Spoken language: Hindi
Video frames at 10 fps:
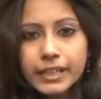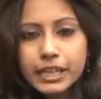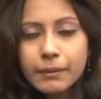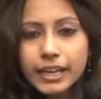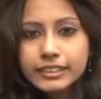
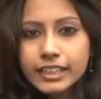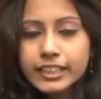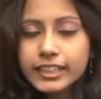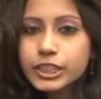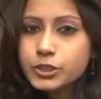पहले बात
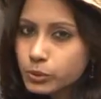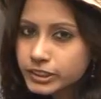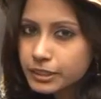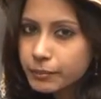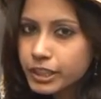करेंगे जूट
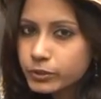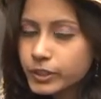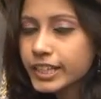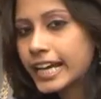से बने हुए